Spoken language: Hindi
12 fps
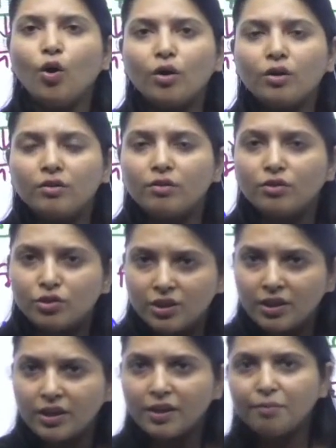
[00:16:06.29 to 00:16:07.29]
और
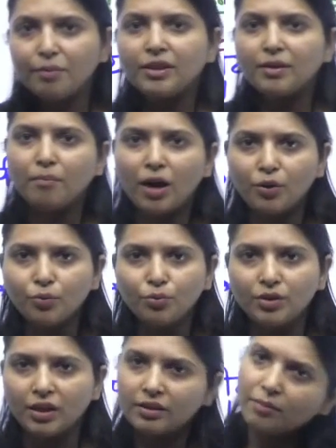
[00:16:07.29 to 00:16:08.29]
सिगरेट में
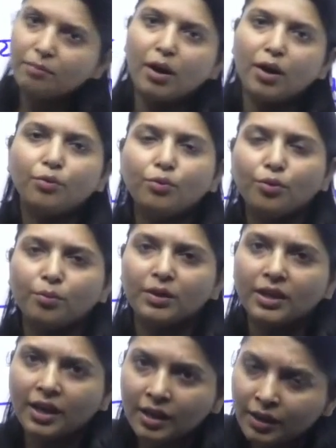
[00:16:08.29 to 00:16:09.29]
तंबाकू था तंबाकू को
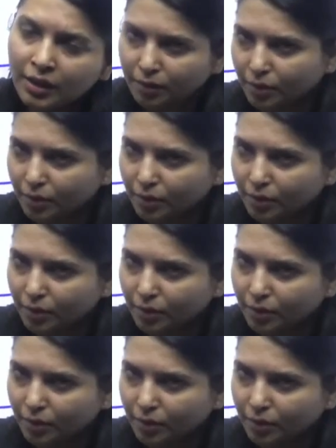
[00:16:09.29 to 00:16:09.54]
भैया